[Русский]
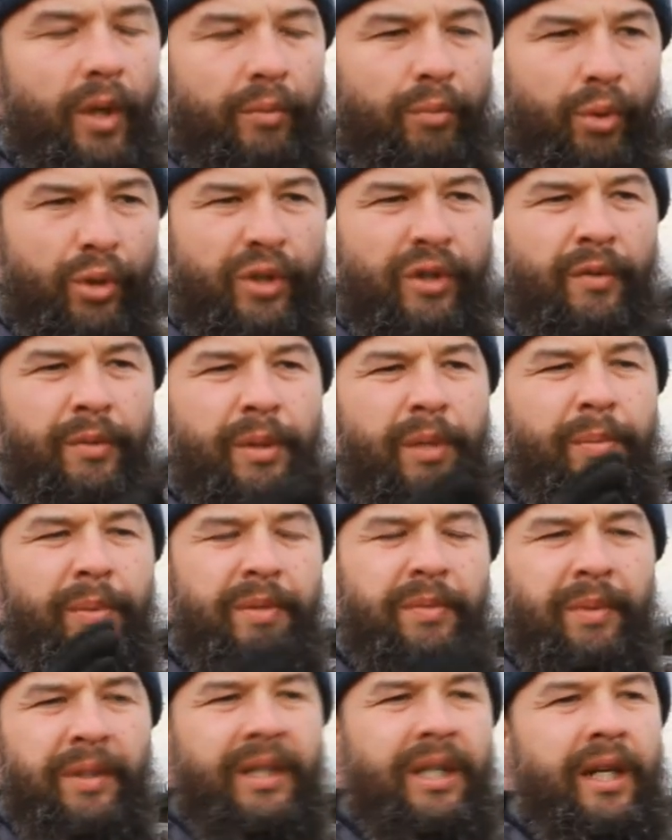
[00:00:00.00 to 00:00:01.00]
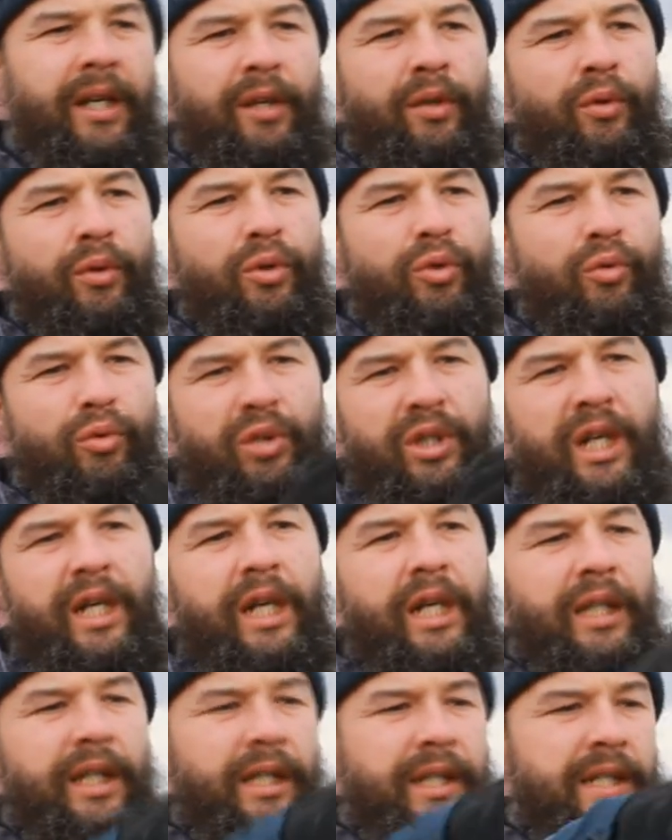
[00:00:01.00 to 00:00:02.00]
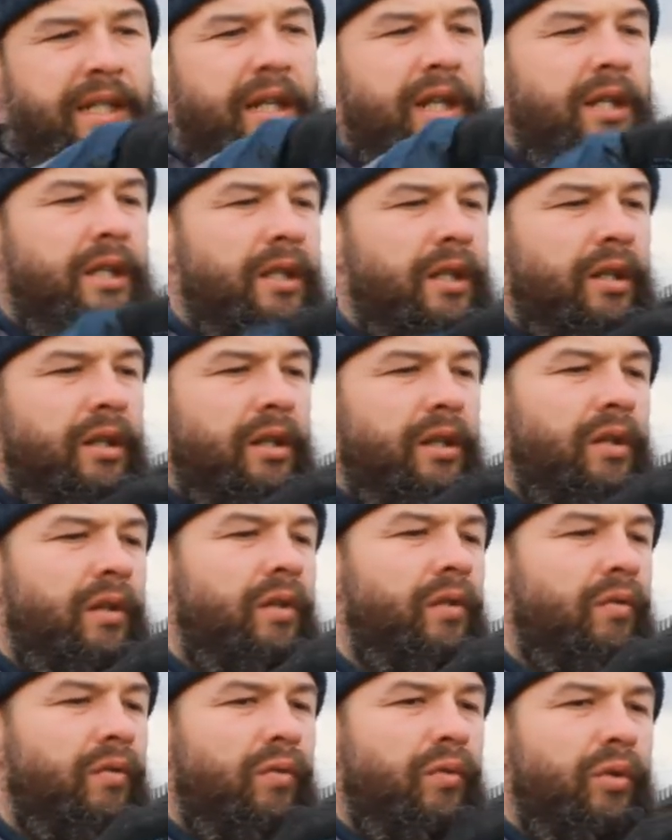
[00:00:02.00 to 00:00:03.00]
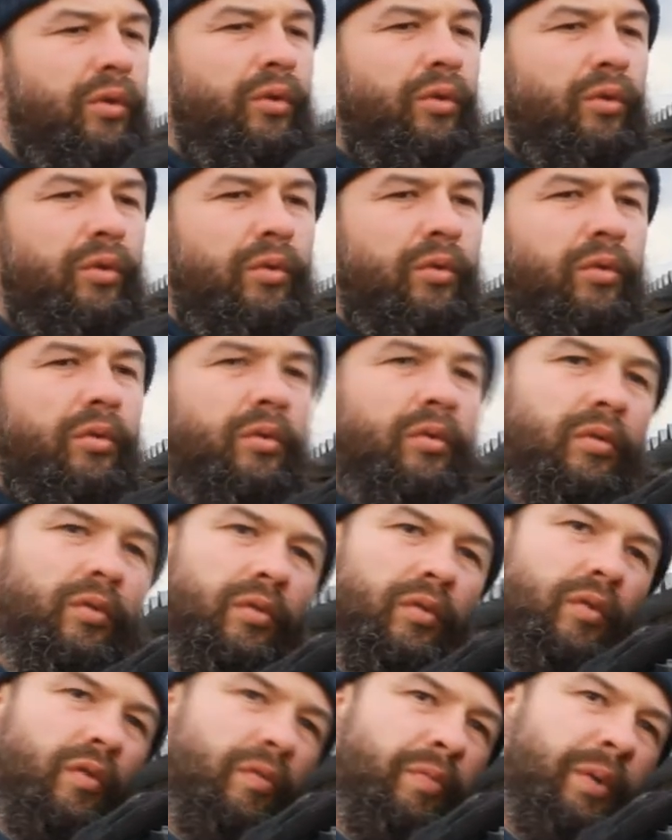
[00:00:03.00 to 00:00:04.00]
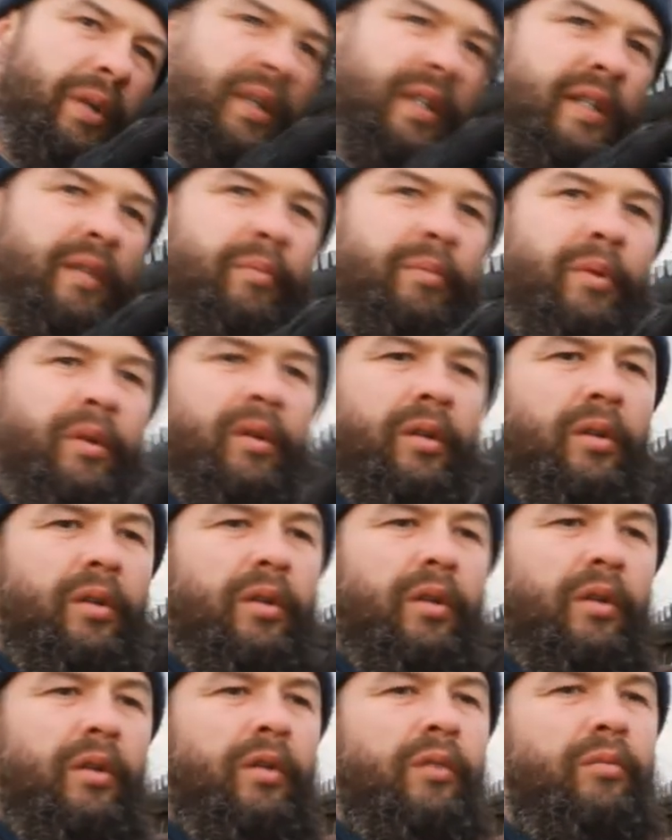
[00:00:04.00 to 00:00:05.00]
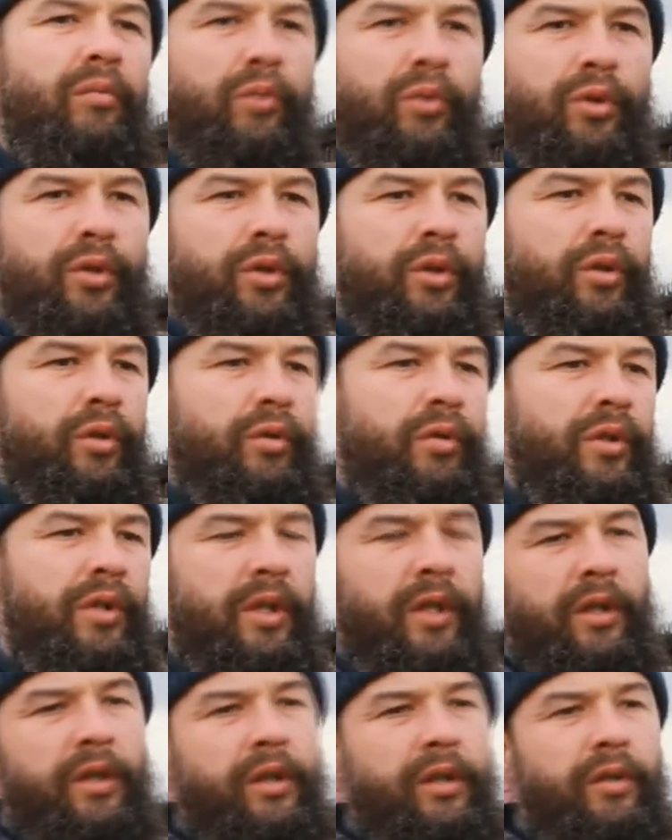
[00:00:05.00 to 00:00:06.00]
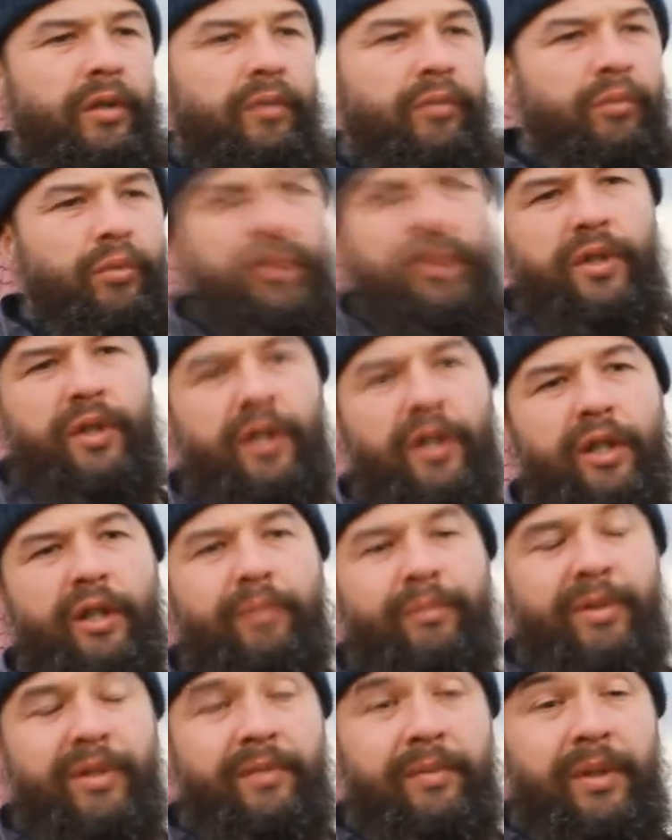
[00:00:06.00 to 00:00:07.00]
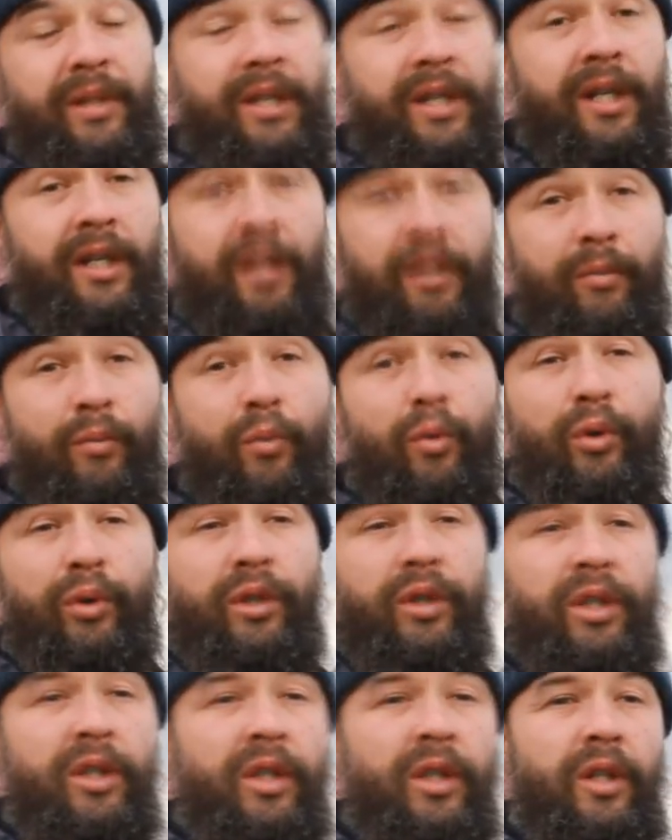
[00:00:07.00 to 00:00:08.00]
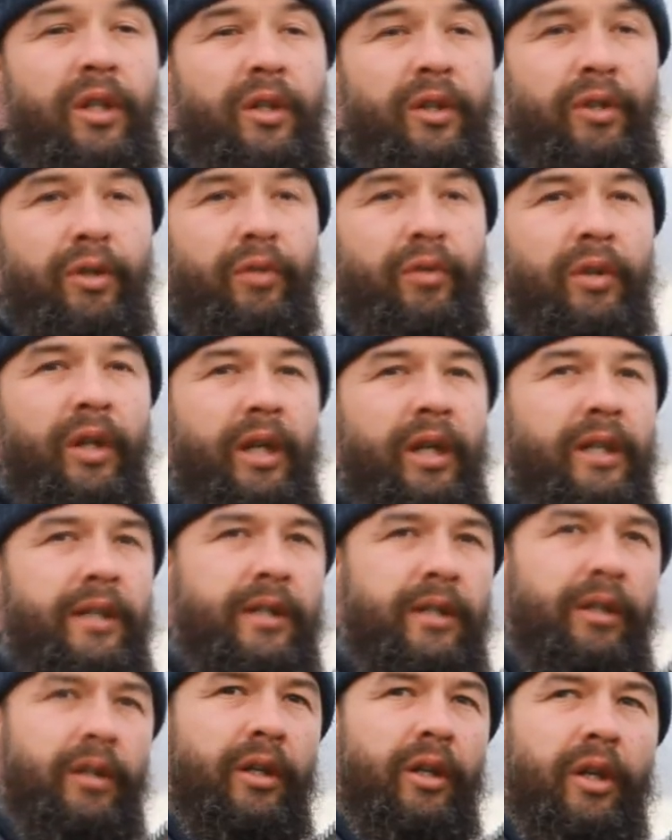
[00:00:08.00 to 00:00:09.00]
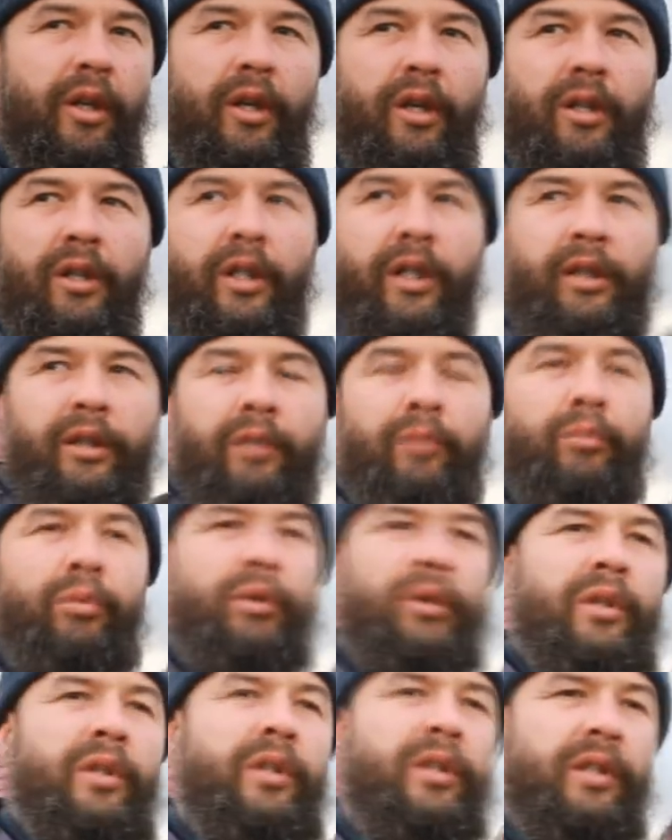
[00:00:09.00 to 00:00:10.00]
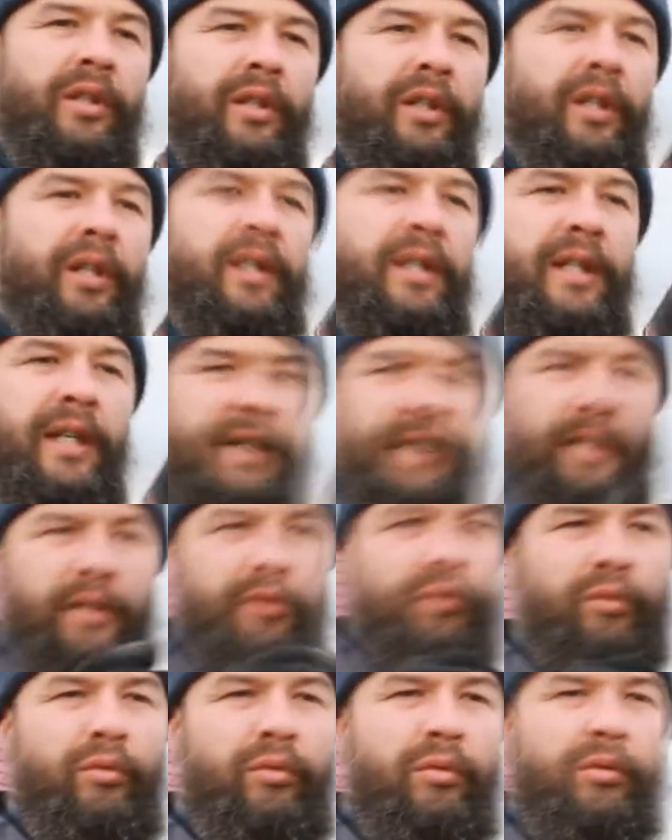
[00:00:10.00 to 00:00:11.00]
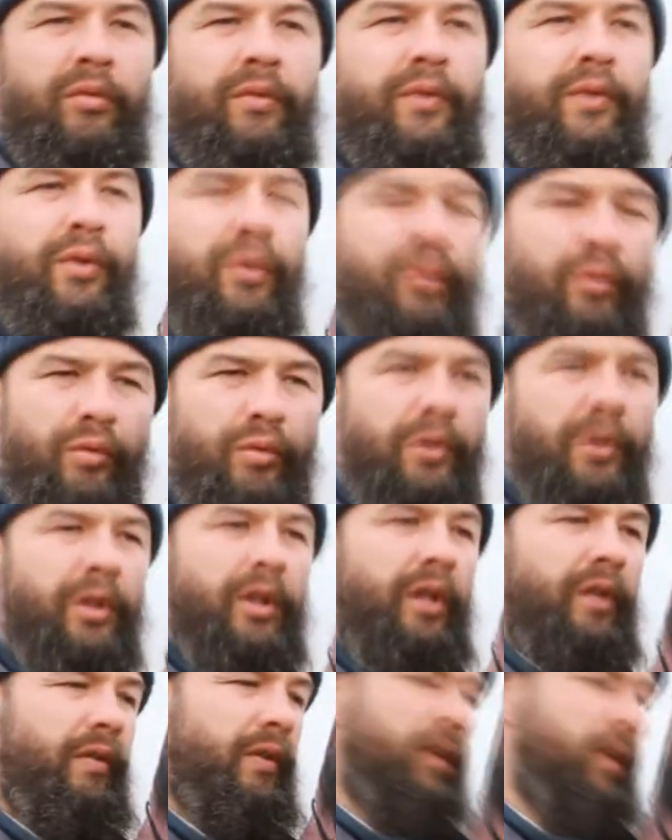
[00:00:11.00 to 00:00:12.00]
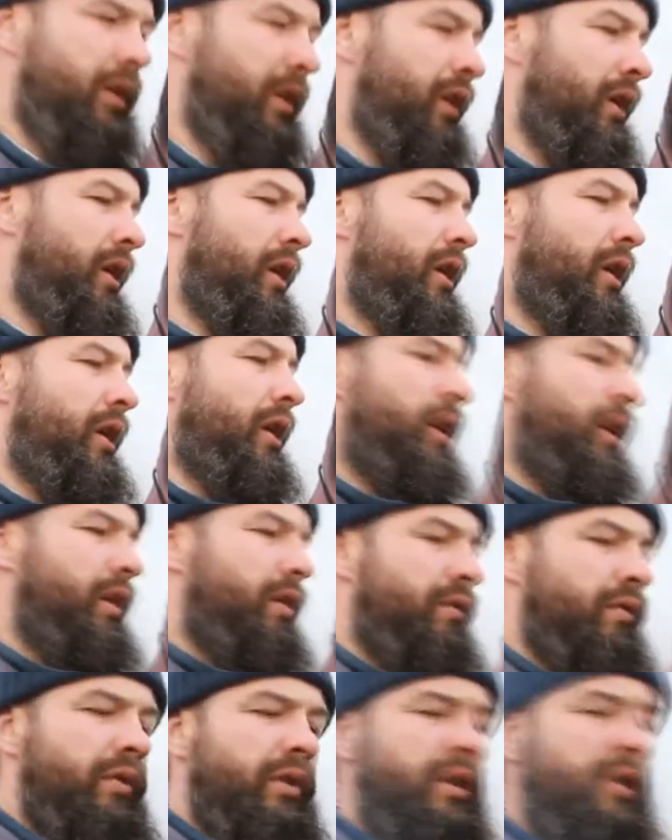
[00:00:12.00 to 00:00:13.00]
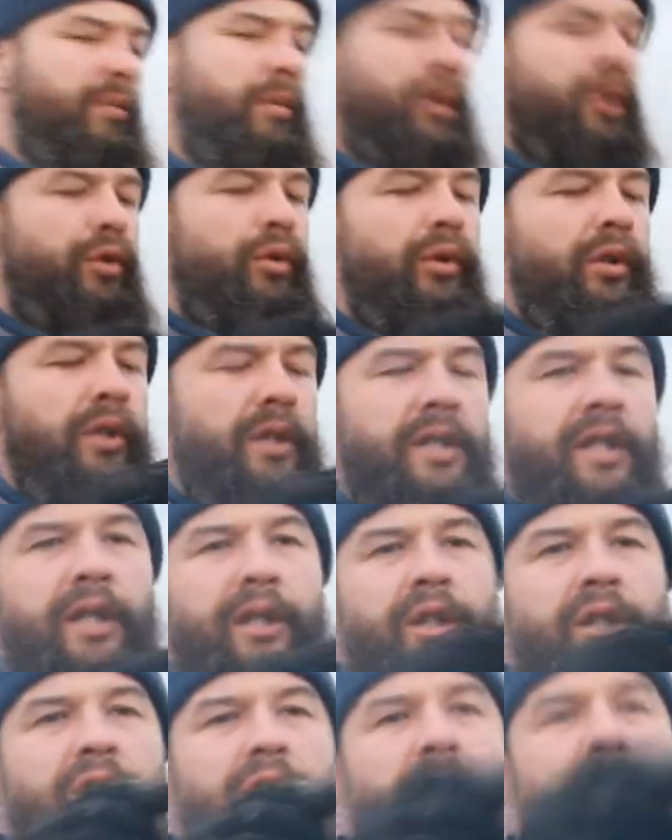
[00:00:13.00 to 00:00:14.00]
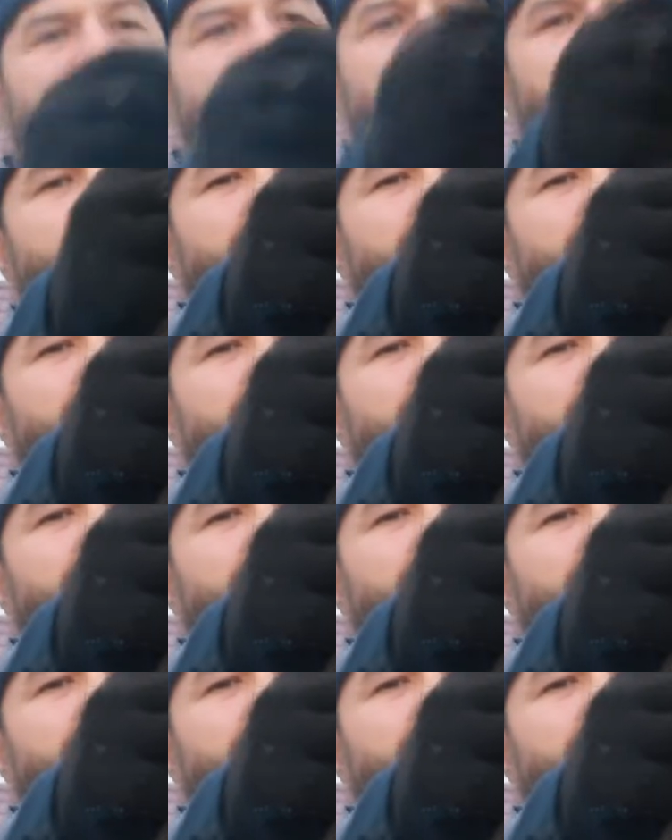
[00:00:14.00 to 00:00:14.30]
можно вообще посмотреть, то есть нужна ли она здесь. Вот, но, в принципе, можно ее сделать, можно, наверное, посмотреть, там год не делать ее, да, если как-то будет загрязняться, то все-таки установить. Вот, либо что-то сеточкой